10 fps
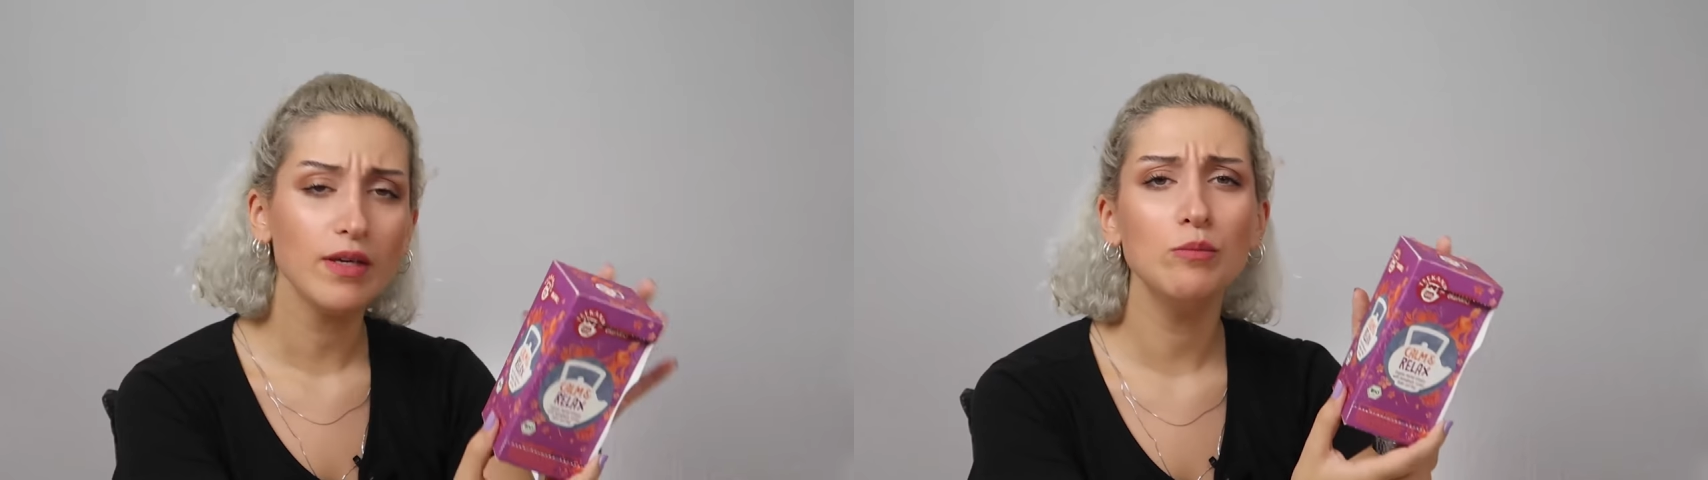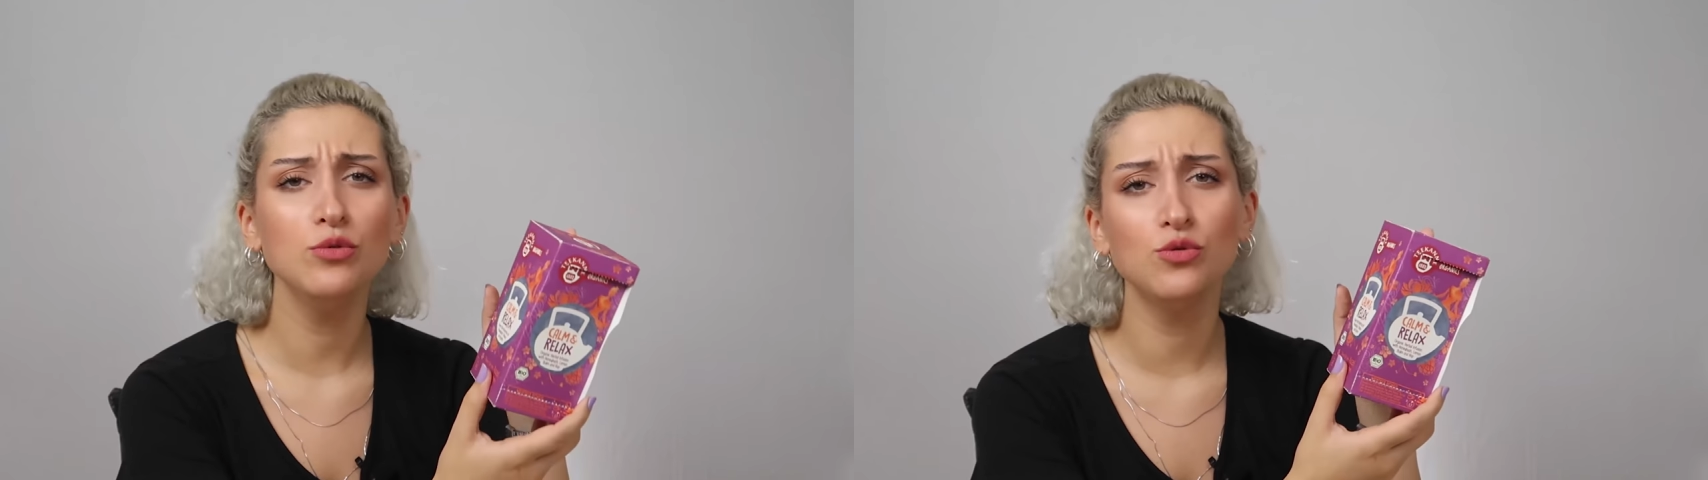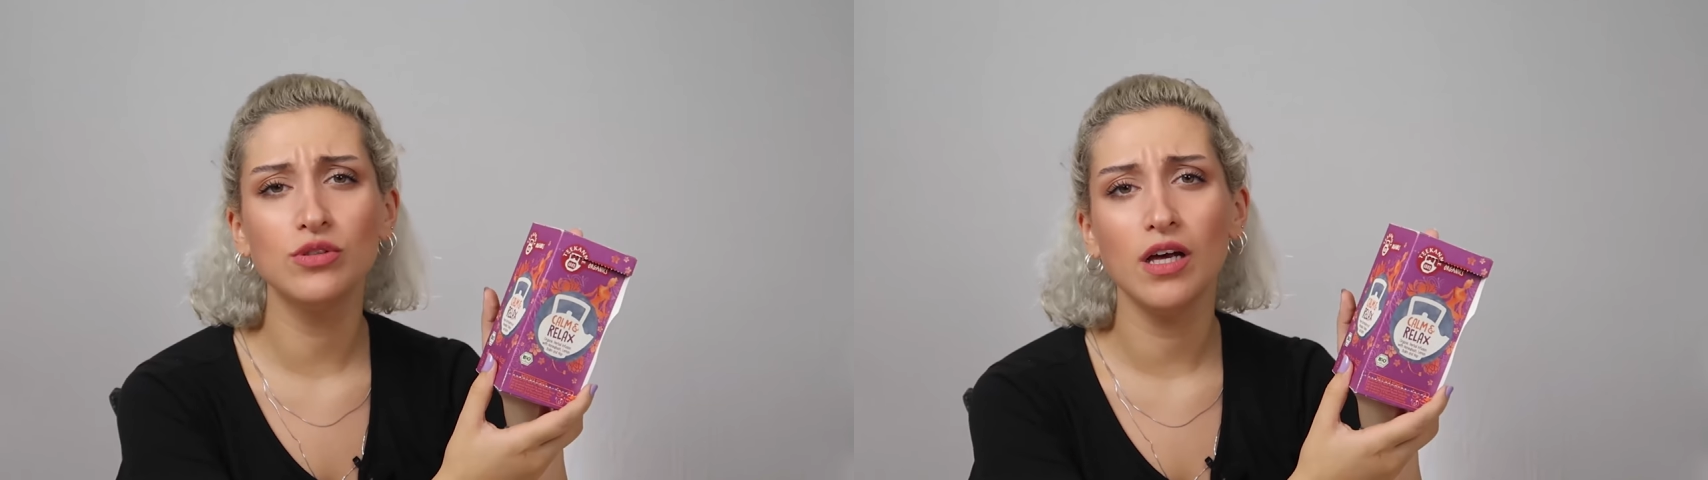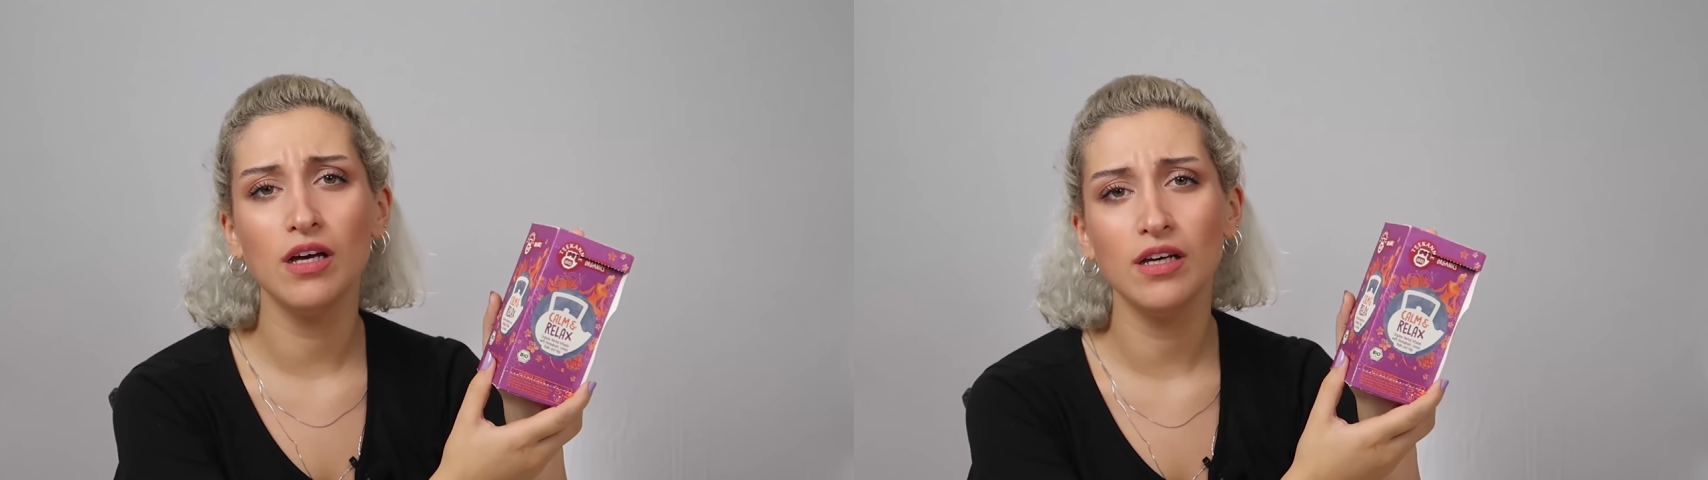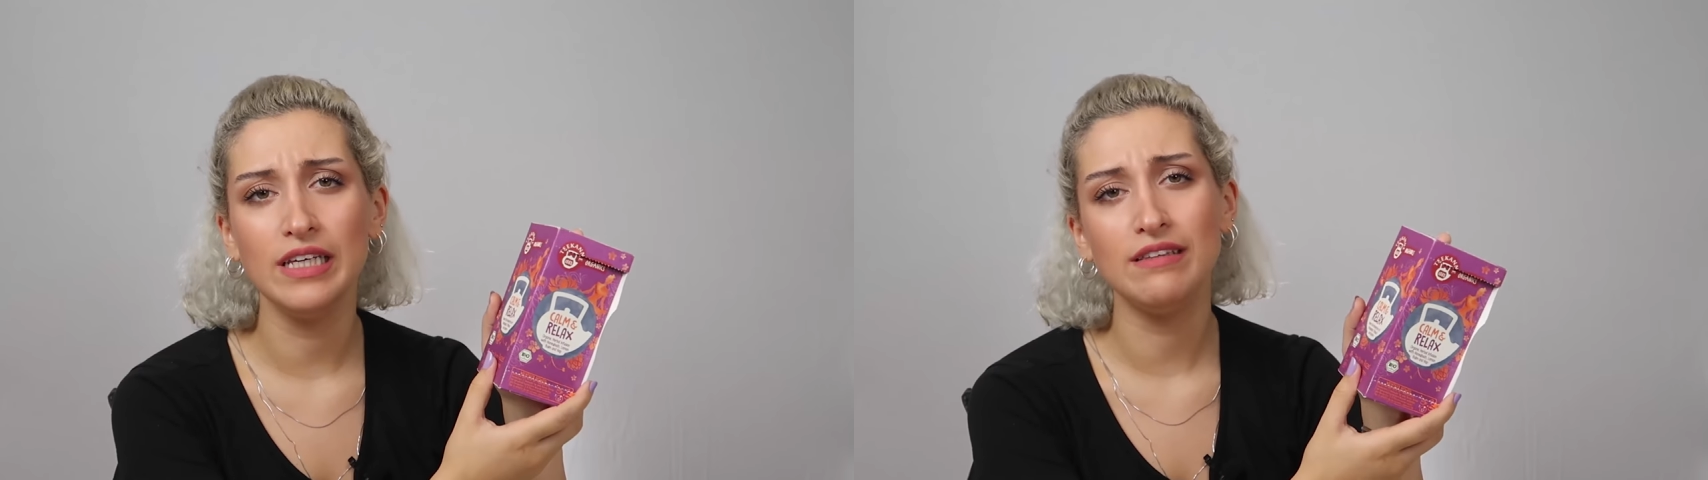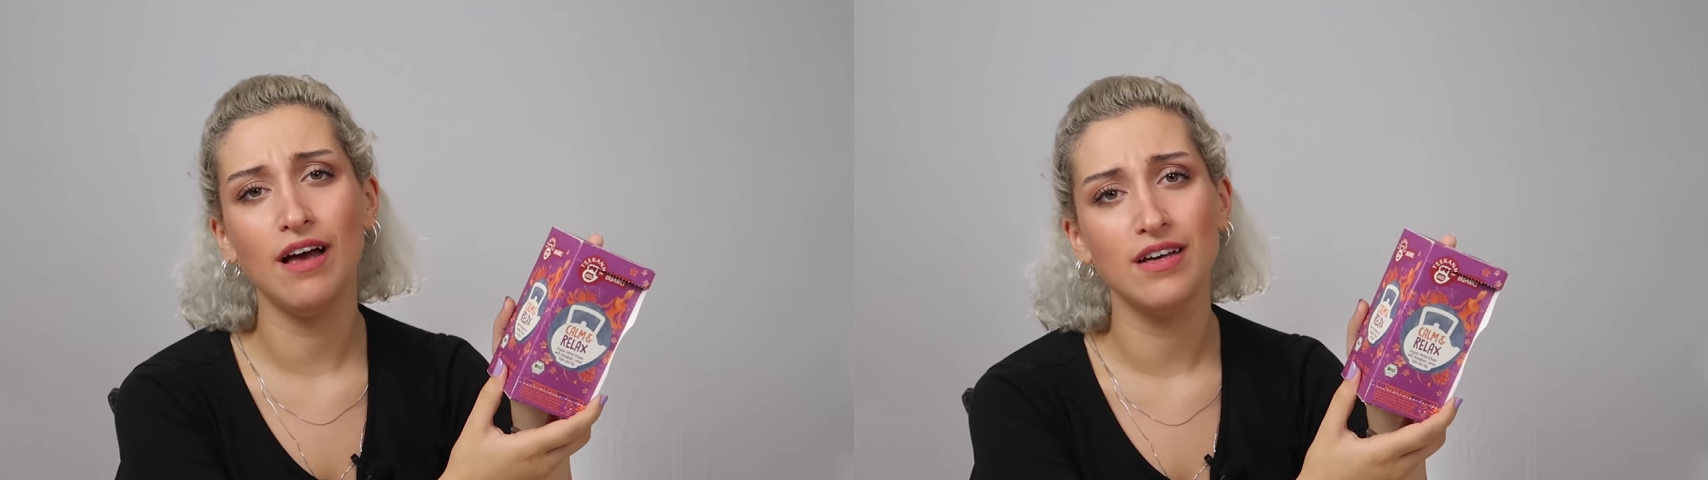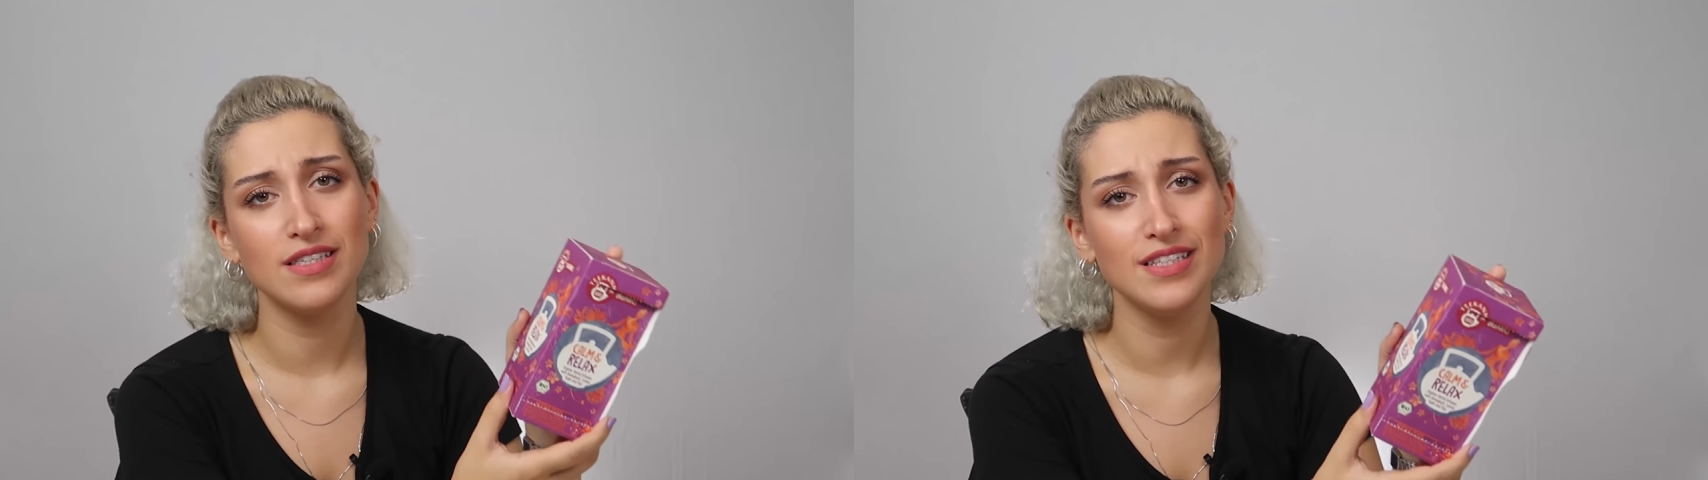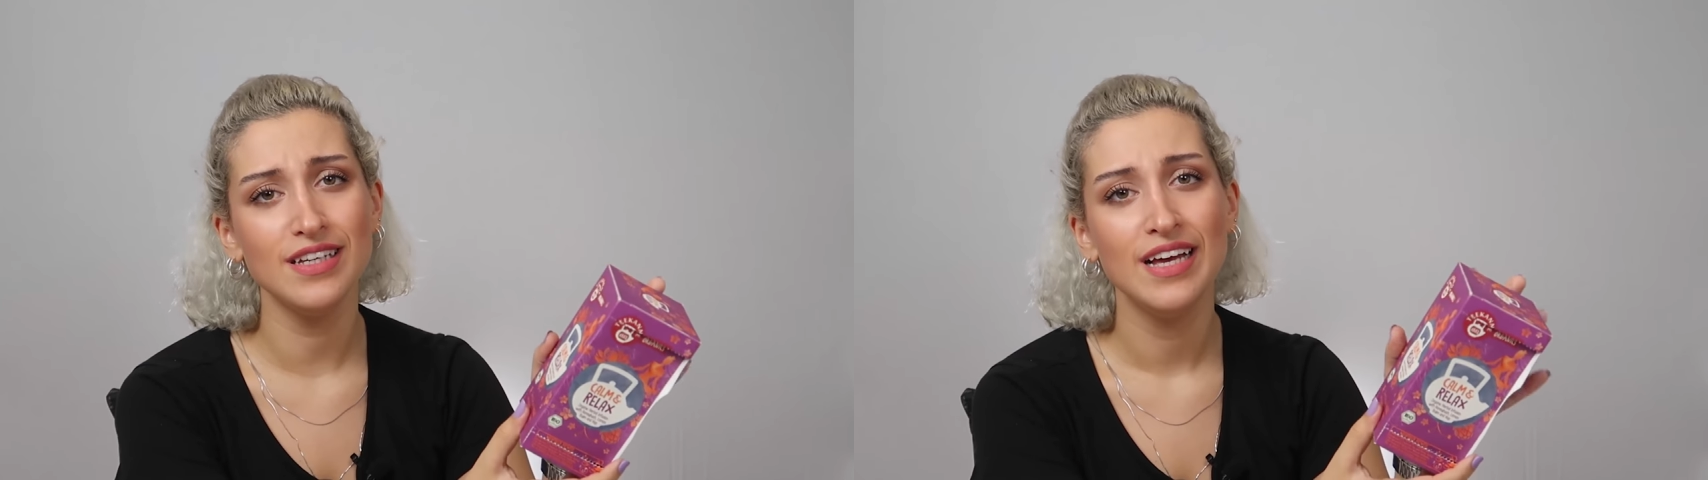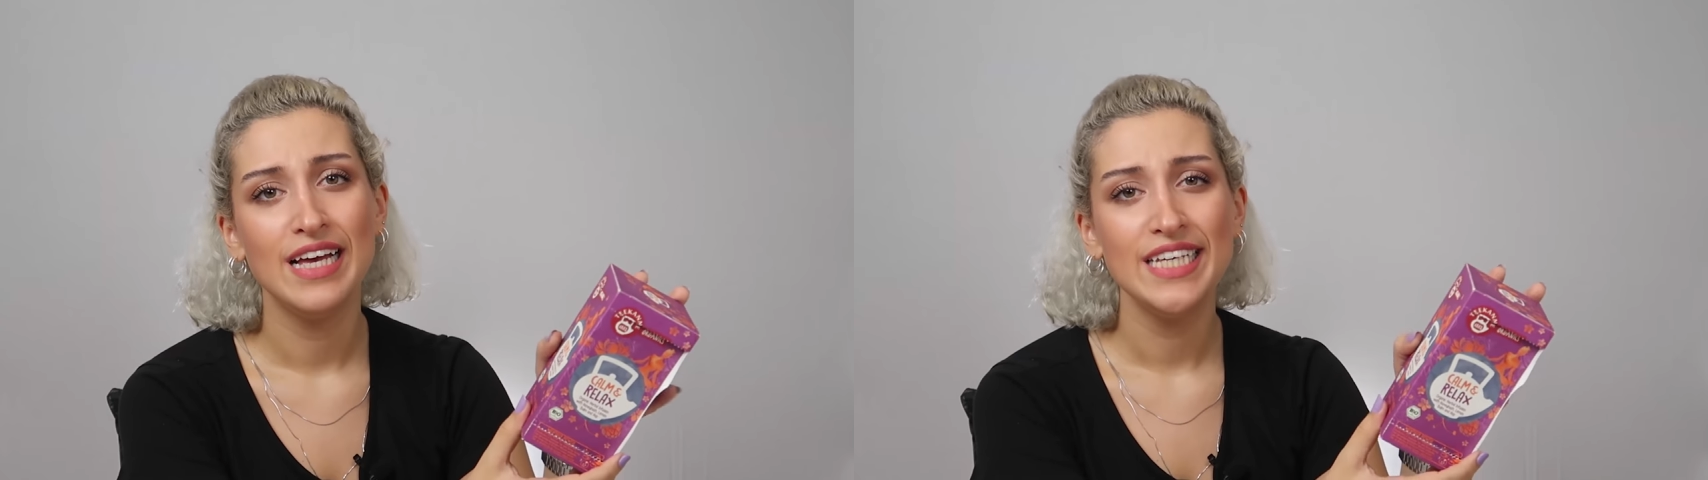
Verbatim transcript: Bunun da iddiası